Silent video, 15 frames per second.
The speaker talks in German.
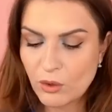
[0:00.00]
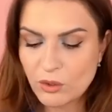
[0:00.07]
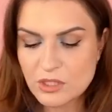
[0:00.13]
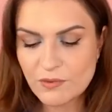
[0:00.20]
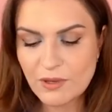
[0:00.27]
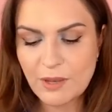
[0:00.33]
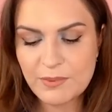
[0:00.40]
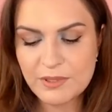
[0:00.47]

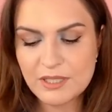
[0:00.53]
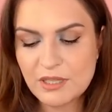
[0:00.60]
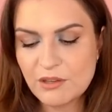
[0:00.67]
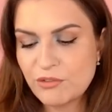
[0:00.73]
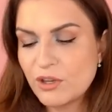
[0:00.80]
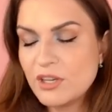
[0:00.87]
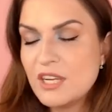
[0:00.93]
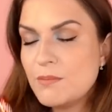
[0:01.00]
Und zwar habe ich hier
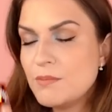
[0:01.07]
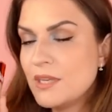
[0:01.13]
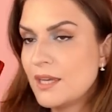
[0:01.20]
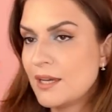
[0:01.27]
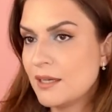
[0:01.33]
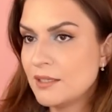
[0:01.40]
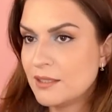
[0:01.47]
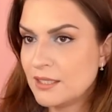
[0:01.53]
von
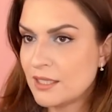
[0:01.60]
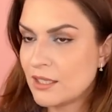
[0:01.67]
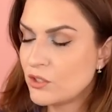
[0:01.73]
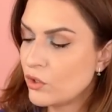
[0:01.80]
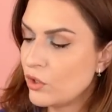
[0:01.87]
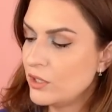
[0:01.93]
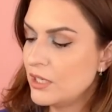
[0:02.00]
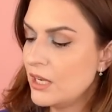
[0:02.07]
Nimja ihre
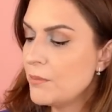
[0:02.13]
neuen